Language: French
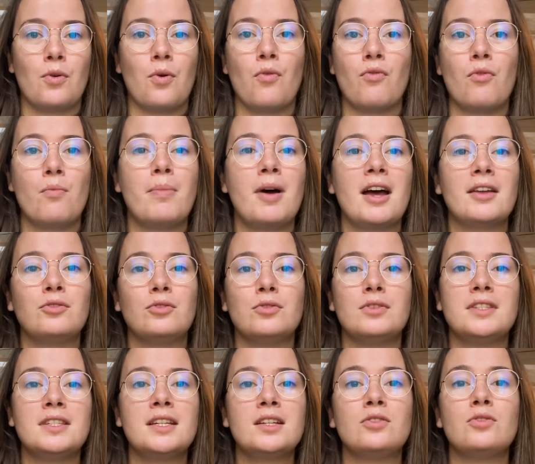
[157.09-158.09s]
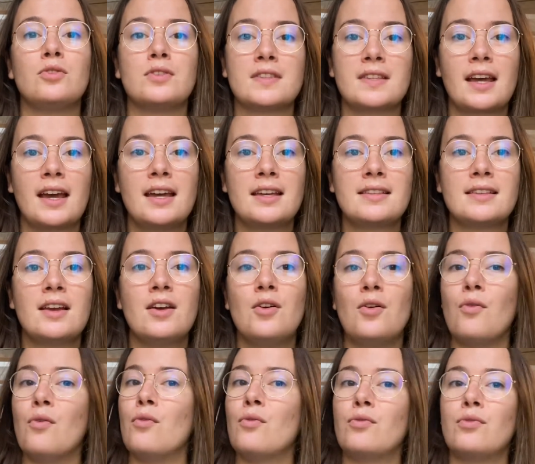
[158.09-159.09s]
On veut pas de tics de stress,
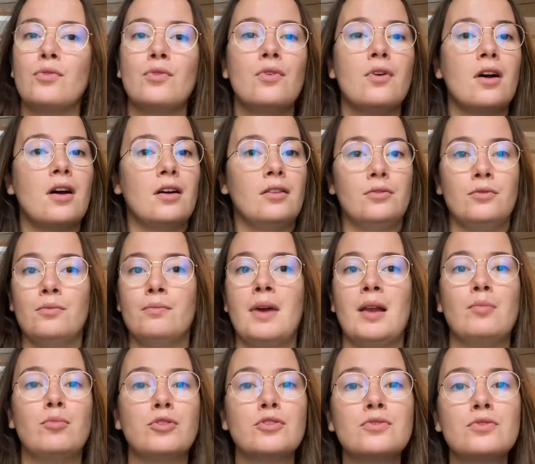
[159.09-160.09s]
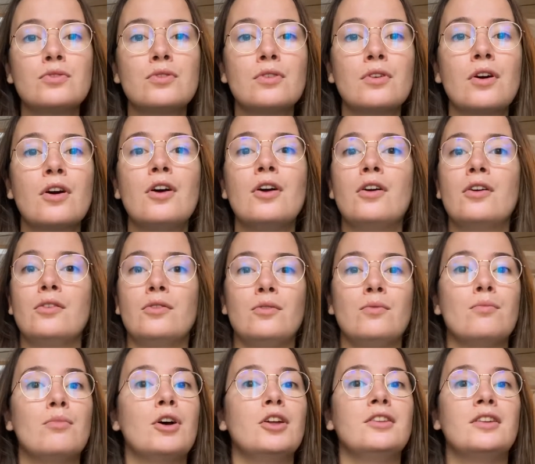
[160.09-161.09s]
on veut une belle posture,
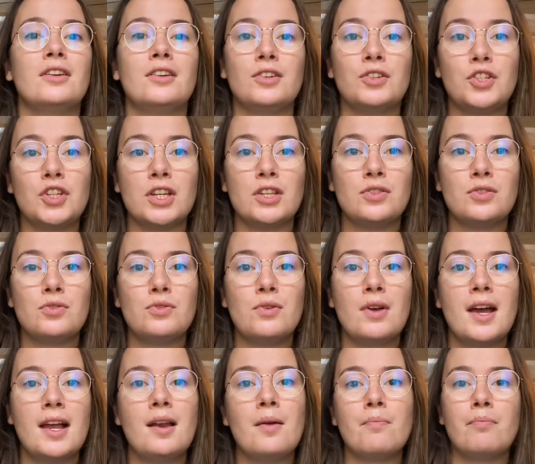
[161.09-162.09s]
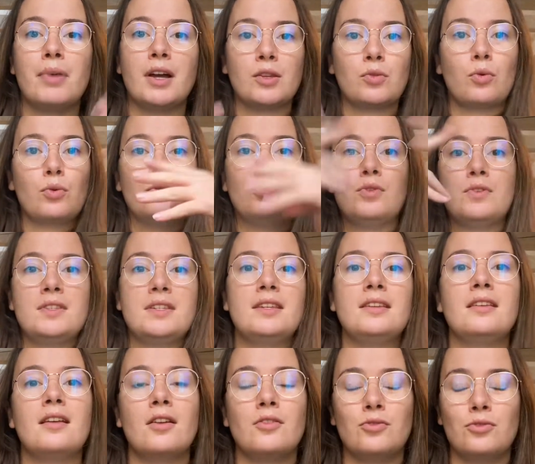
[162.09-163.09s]
une bonne gestuelle, pas trop de
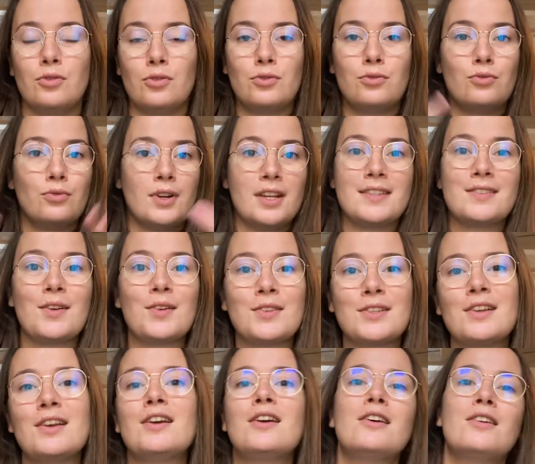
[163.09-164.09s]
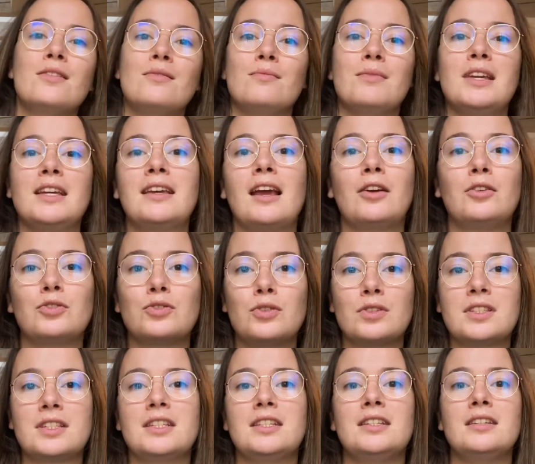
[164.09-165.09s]
signes de tous les sens, mais quelque
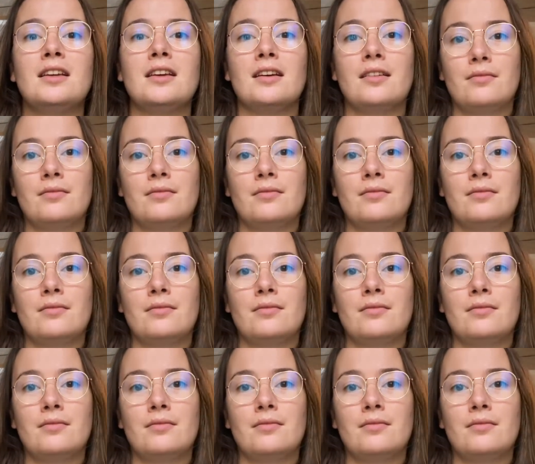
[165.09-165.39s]
chose qui